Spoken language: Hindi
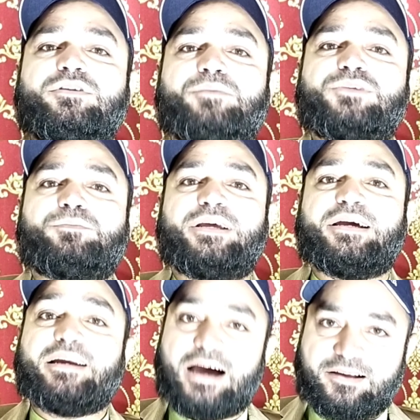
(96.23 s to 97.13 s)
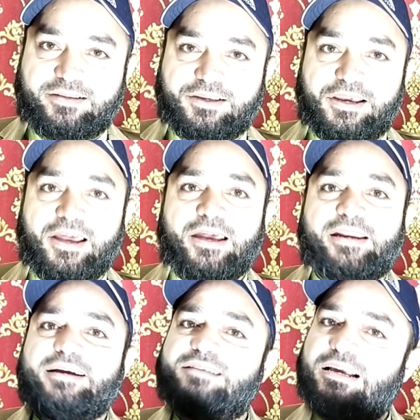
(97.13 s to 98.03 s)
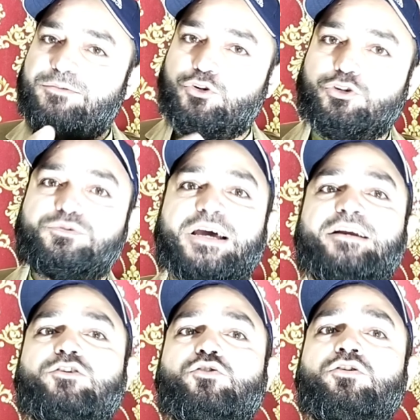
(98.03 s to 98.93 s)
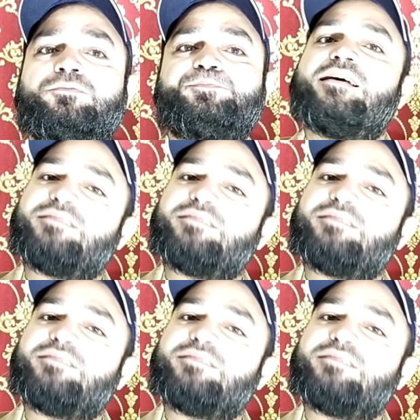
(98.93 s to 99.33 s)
आबे जमजम लेकर आ सके लीड साकिब यूट्यूब चैनल को